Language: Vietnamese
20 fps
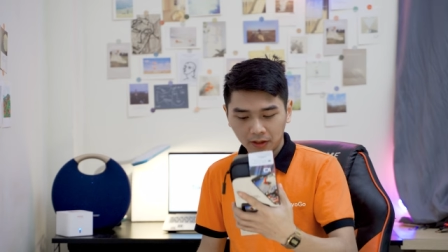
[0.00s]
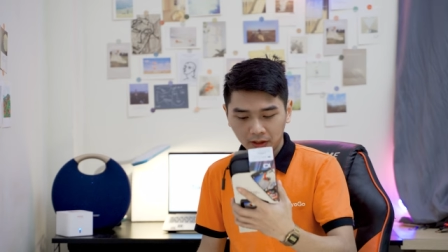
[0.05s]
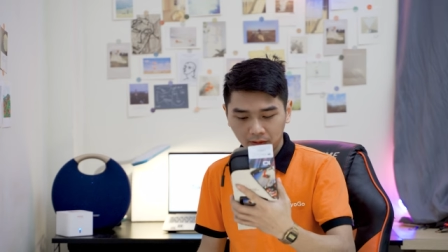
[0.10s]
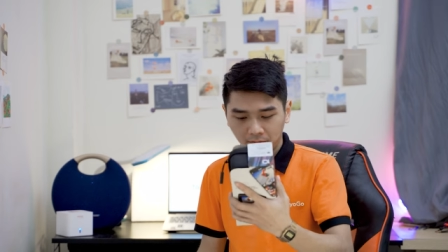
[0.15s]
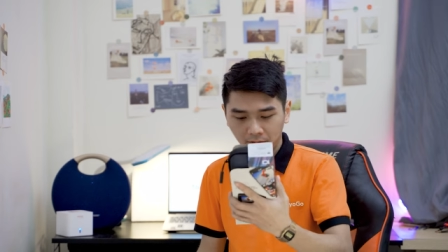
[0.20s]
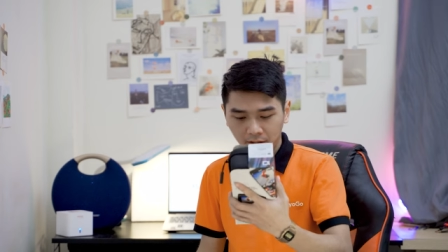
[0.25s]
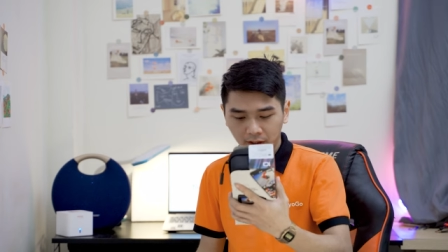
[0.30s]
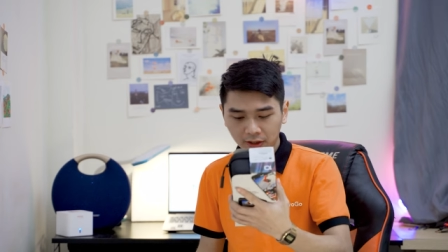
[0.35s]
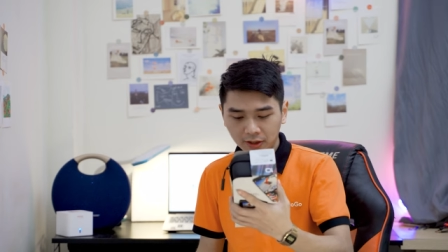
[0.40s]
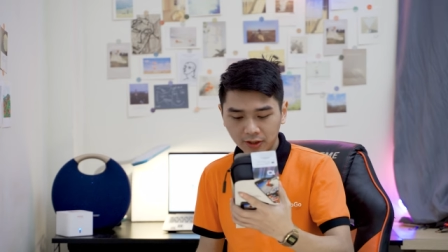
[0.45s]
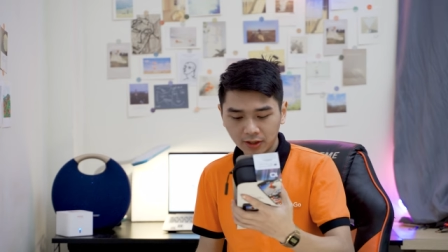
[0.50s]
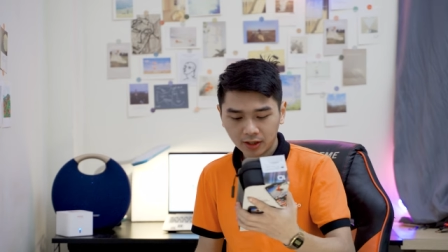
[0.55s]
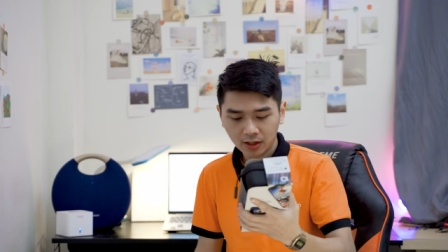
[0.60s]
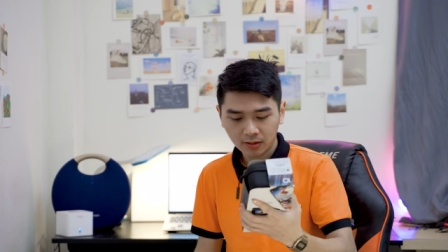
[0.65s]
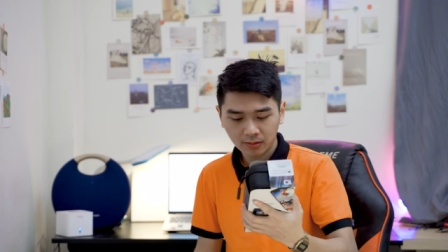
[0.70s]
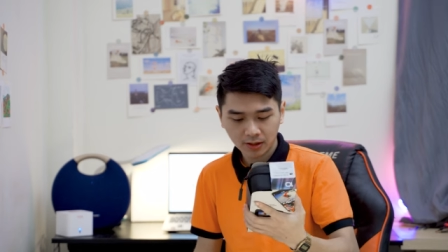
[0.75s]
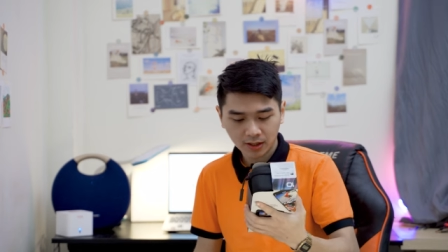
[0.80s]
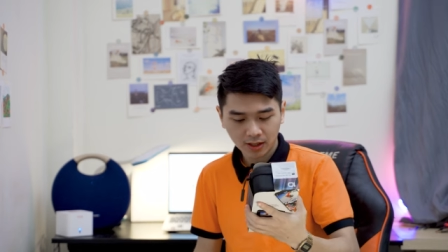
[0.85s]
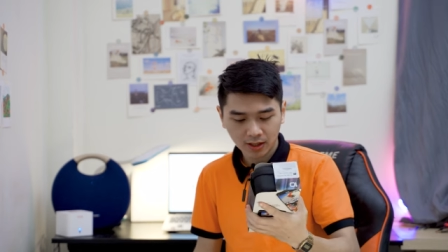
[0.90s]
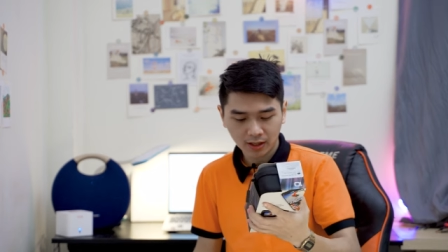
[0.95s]
Thì với cái chiếc
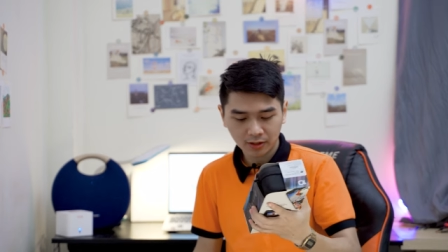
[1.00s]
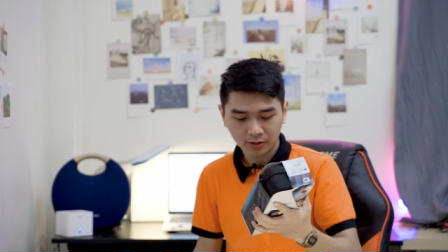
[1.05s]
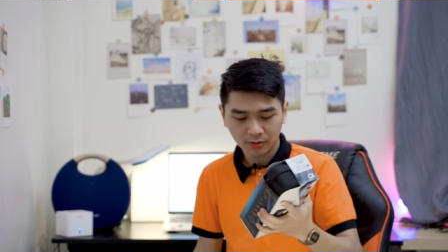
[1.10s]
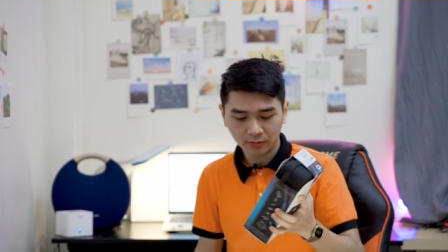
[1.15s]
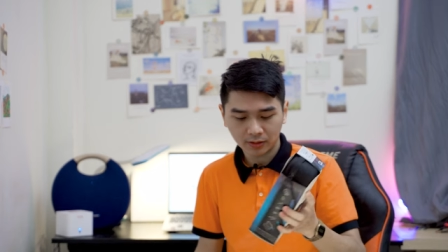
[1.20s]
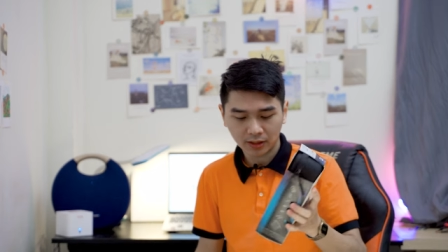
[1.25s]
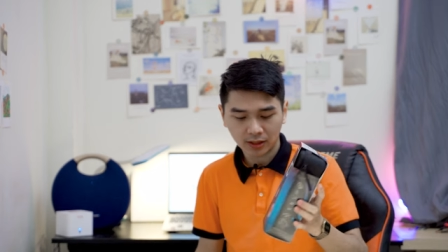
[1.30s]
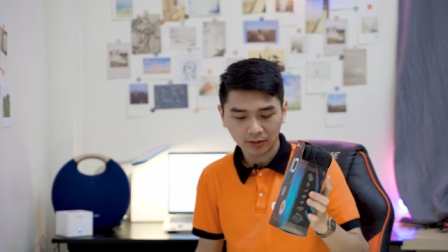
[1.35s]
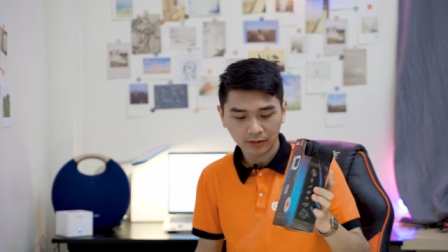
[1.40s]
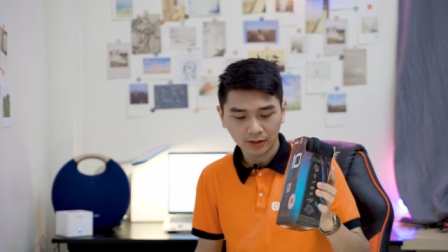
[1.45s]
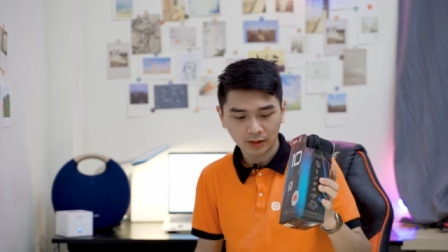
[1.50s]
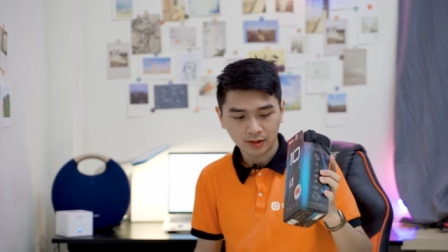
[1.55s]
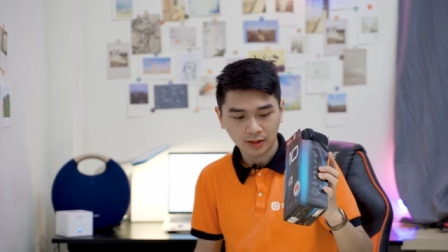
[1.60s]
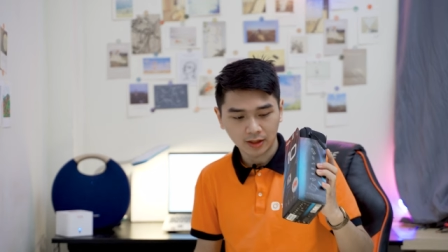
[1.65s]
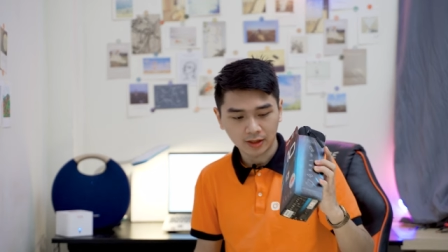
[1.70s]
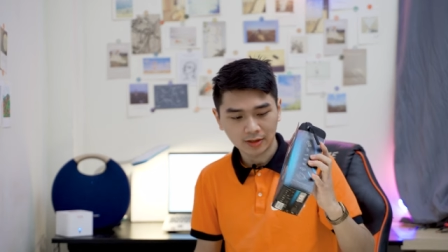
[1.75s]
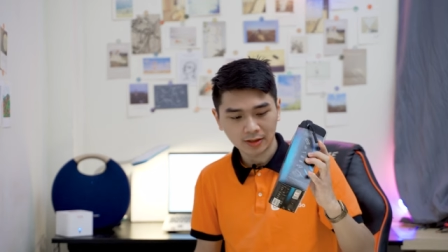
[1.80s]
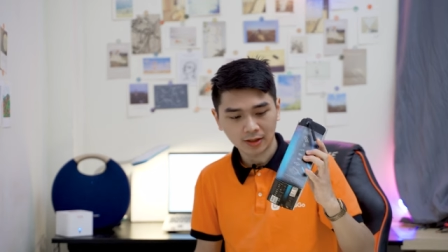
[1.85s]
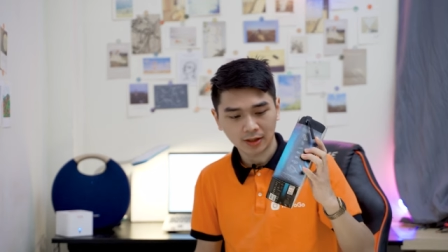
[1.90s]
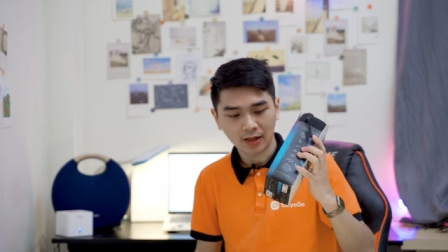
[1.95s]
camera này chúng ta có thể
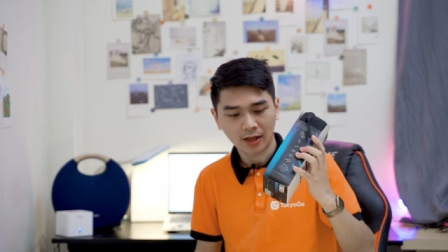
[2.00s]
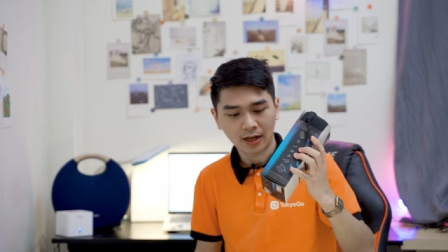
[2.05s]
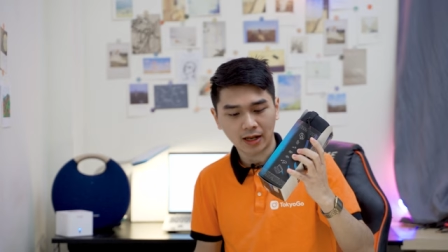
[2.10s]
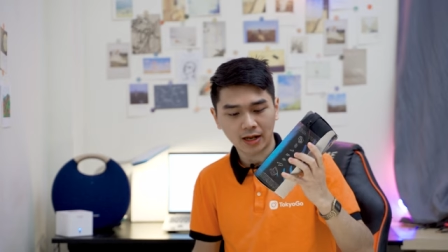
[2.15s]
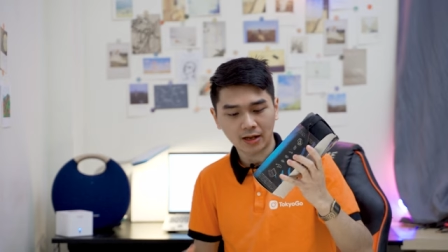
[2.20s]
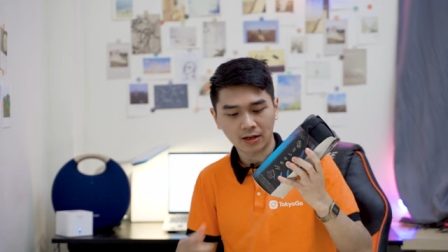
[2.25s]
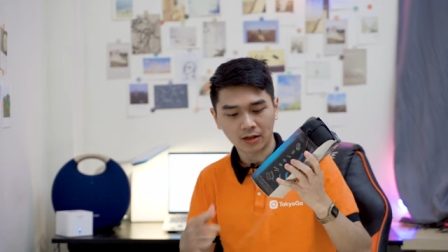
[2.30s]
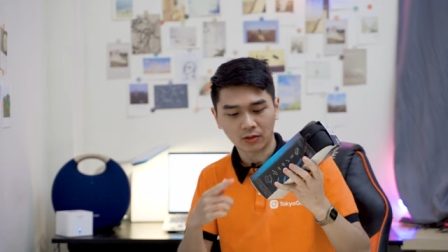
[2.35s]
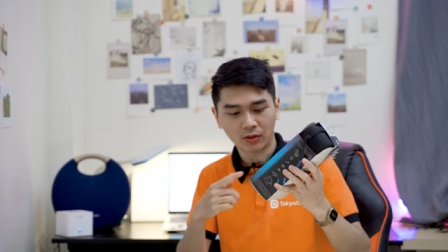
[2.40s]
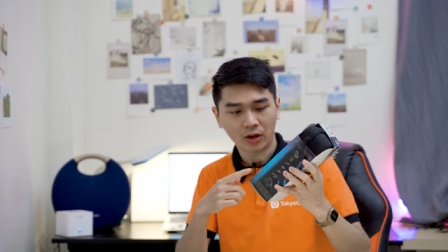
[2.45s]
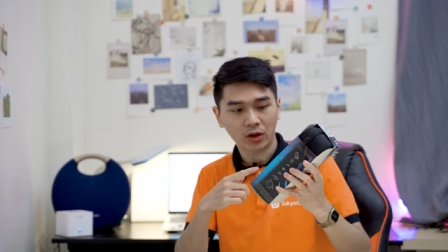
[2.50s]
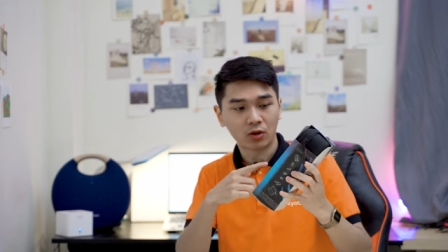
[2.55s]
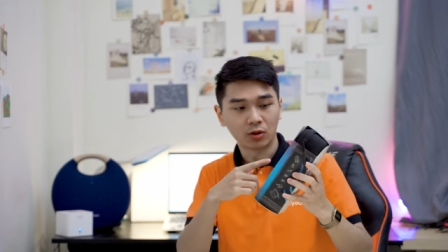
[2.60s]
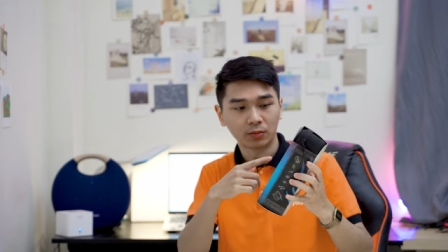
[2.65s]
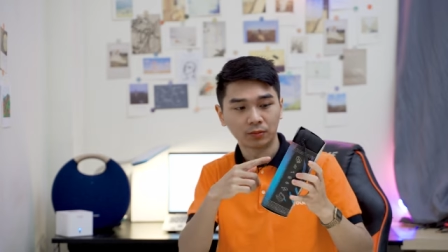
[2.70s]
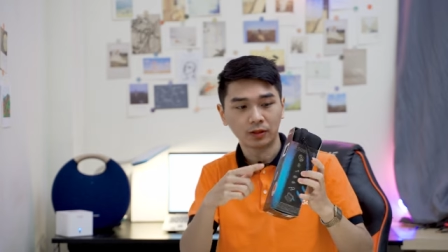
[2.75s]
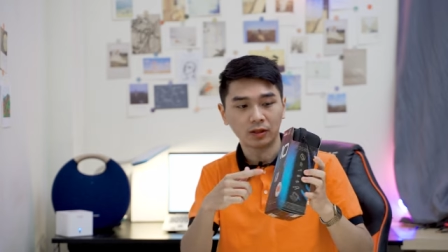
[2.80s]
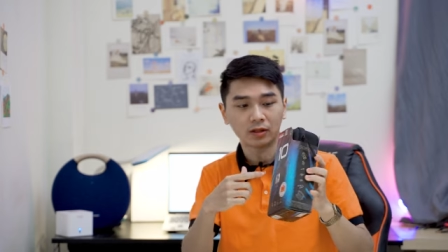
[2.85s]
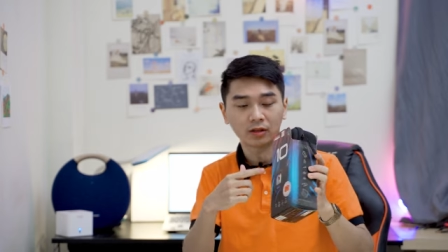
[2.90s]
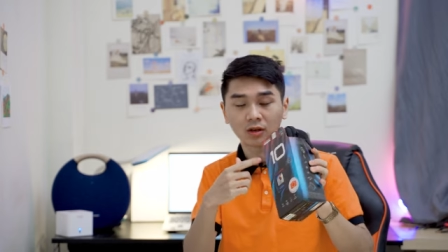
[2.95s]
thấy rằng là ở ngoài
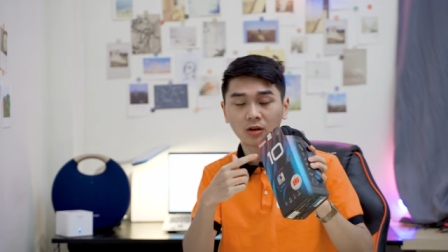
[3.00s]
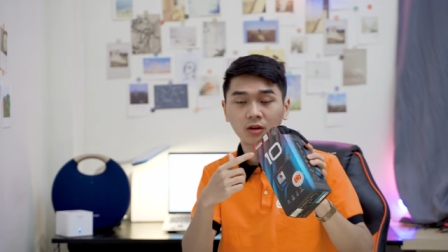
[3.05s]
hộp thì